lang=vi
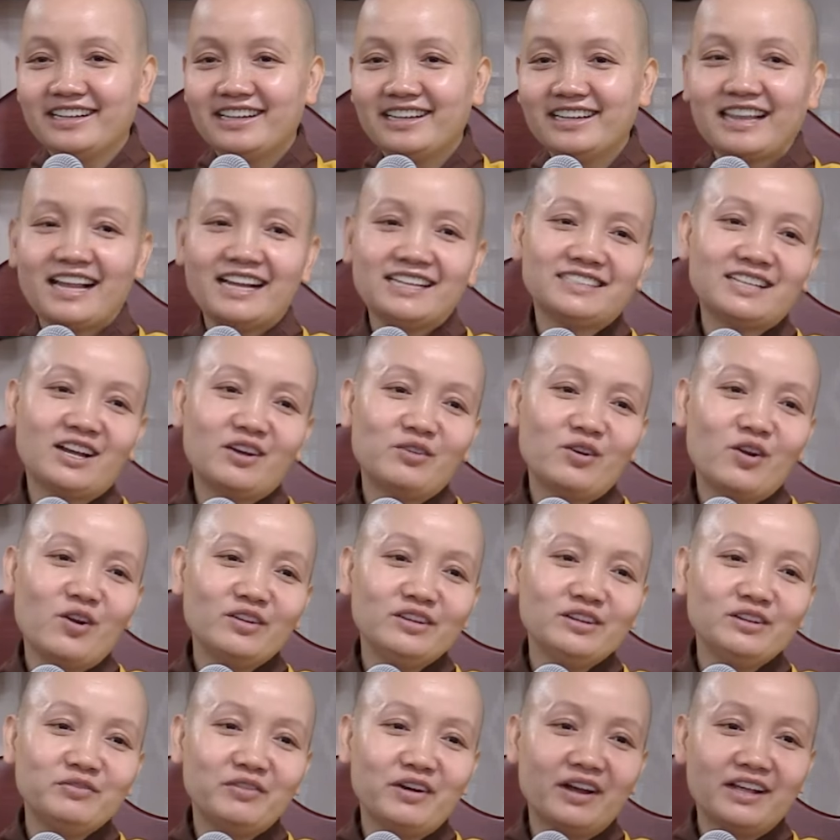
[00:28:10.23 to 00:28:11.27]
Là tại sao
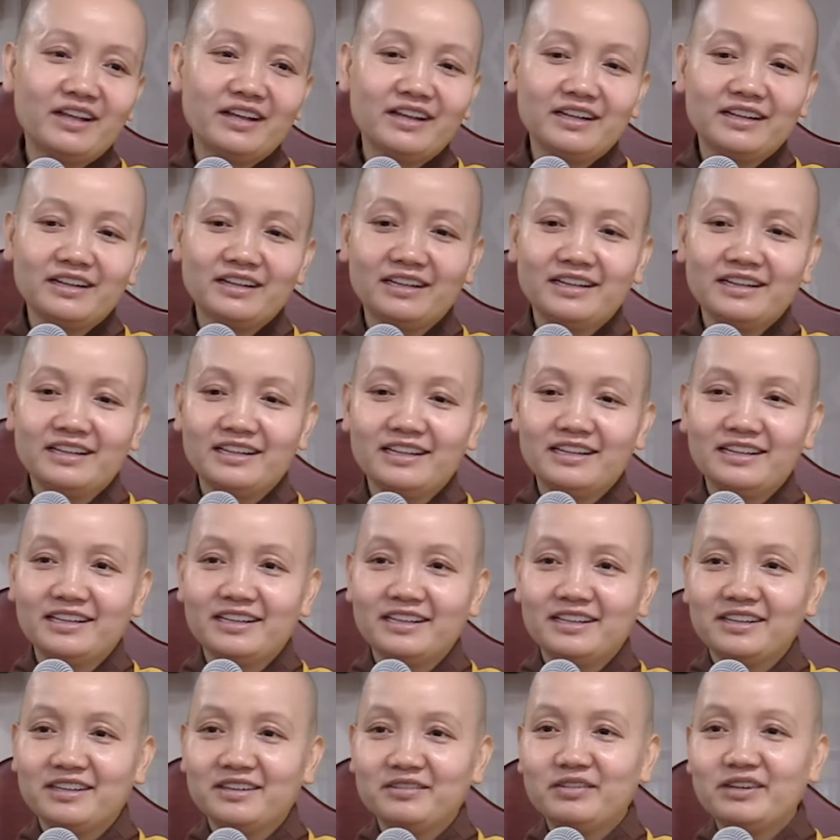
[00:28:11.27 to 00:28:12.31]
nói như vậy?
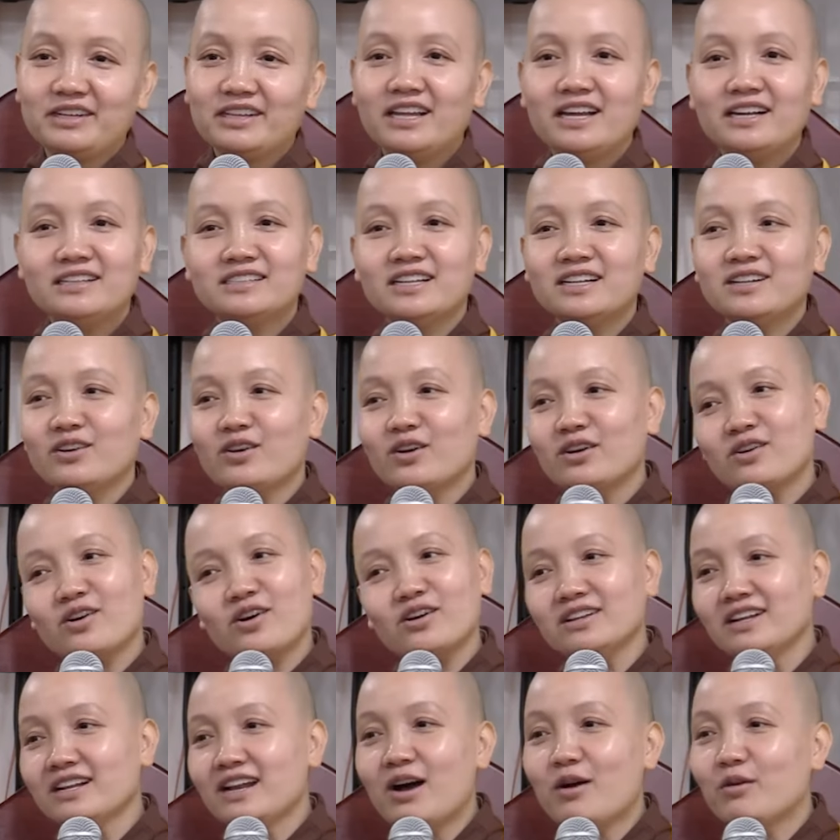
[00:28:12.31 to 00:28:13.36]
Vị thiền sinh nói
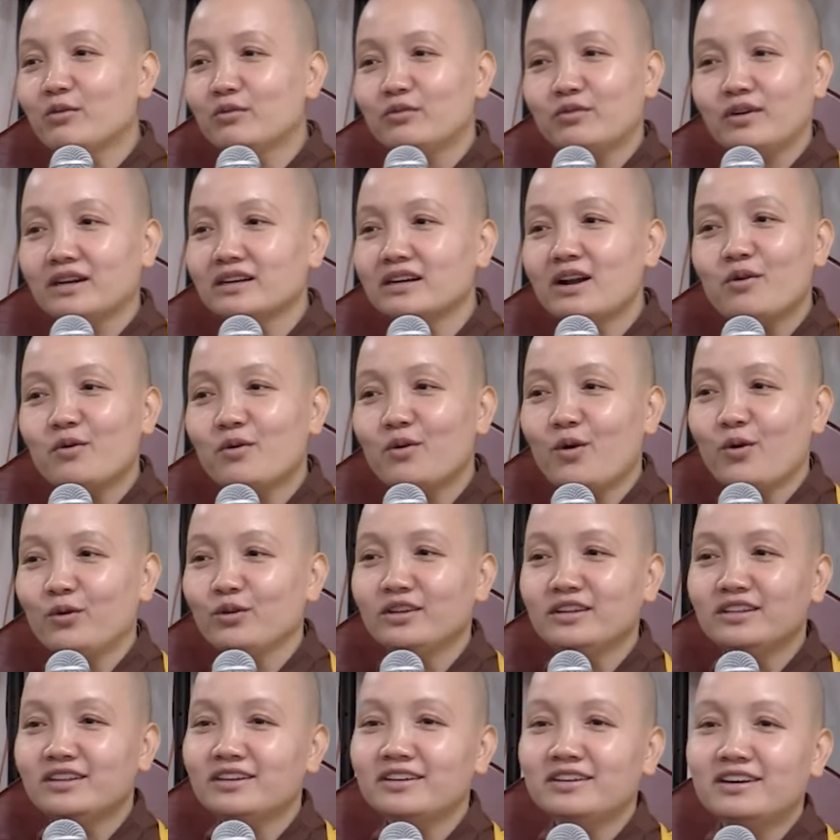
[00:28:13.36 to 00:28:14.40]
có gì đâu, vẫn đau khổ
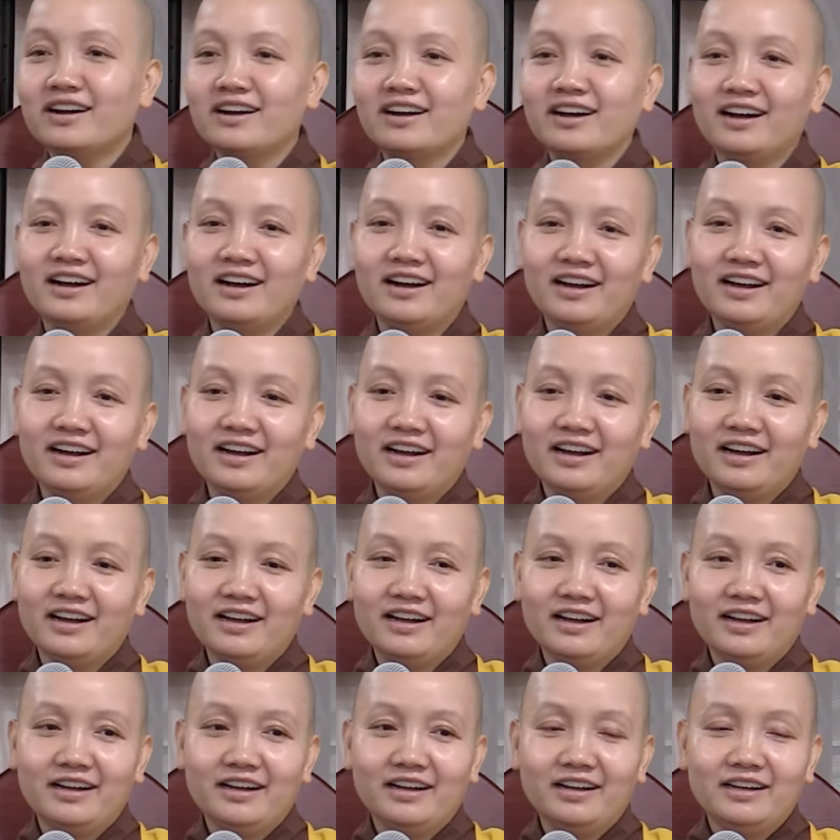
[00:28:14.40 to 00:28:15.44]
như thường.
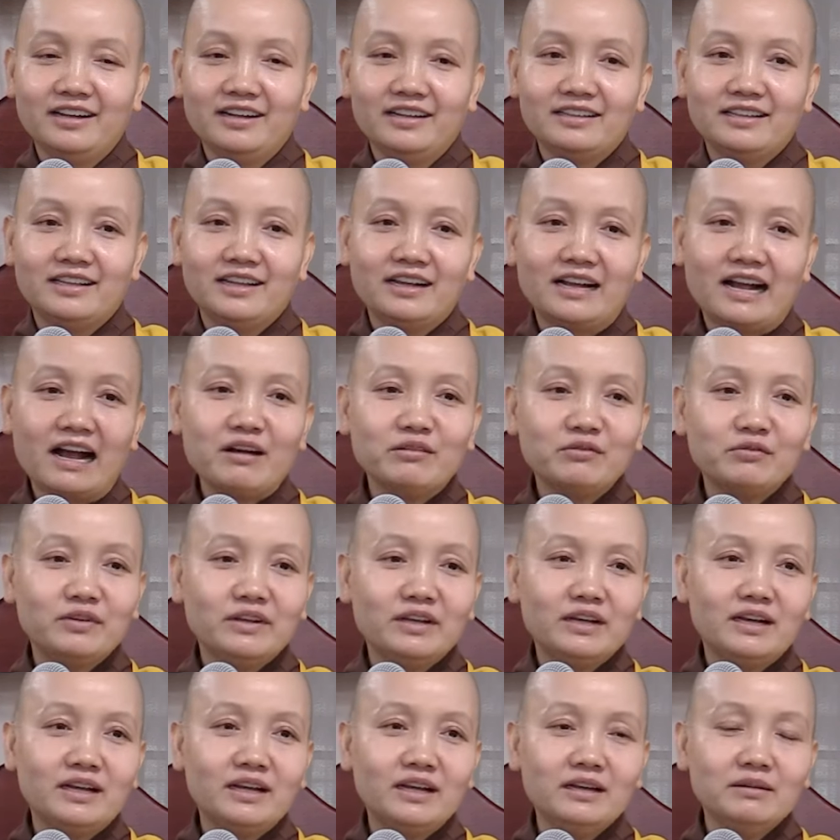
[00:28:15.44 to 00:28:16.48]
Thì các
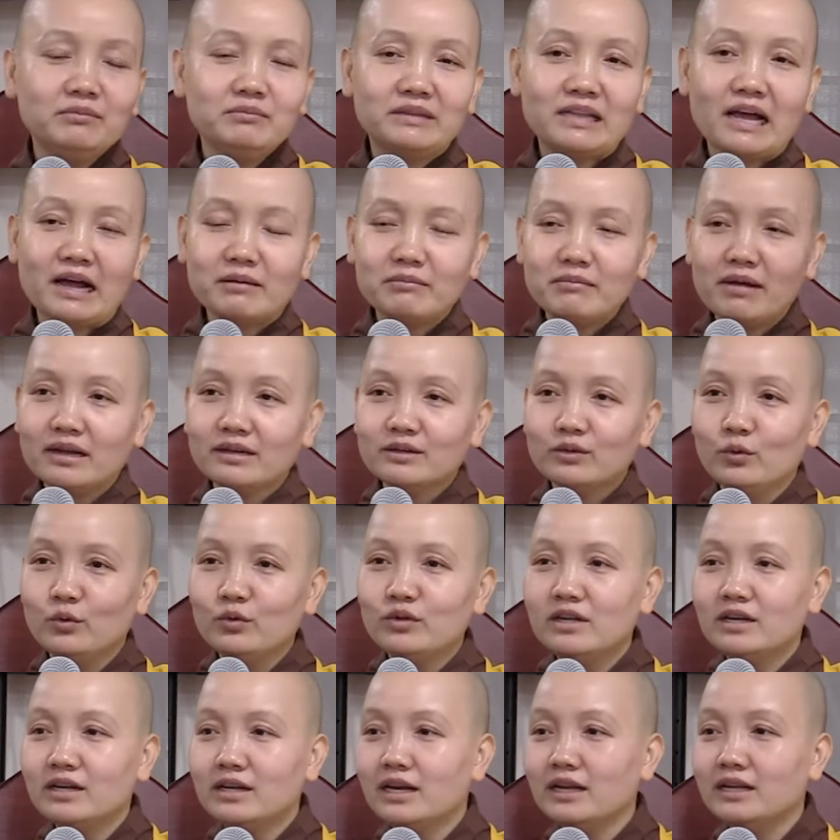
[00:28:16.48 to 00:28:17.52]
vị kia thắc mắc
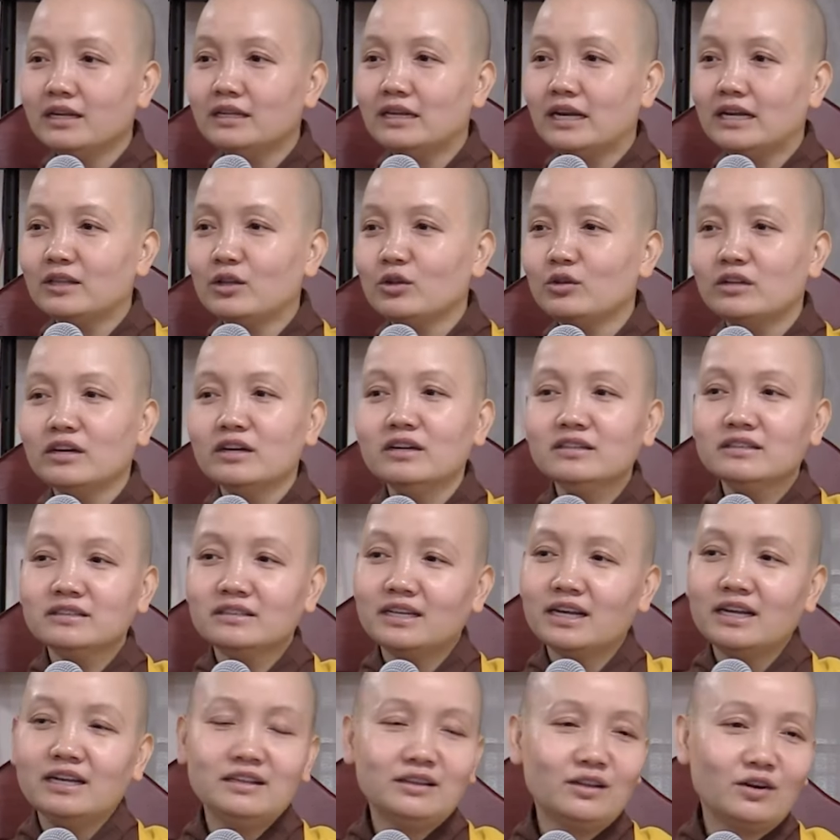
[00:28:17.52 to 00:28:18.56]
nỗi gì kỳ vậy, thôi chứng
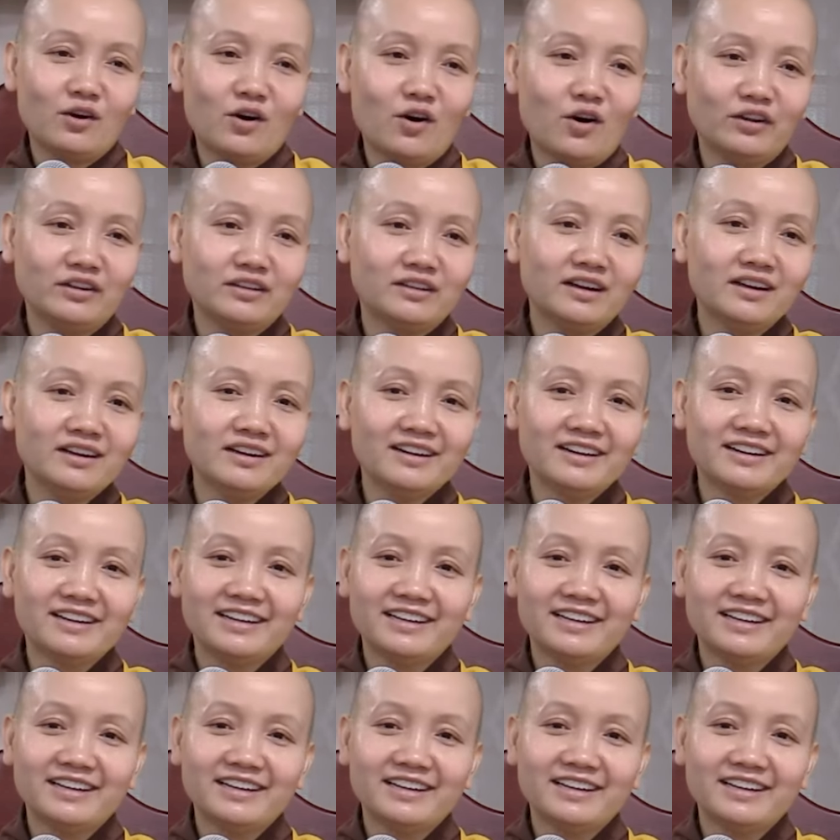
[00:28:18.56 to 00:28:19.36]
chi, thôi khỏi chứng.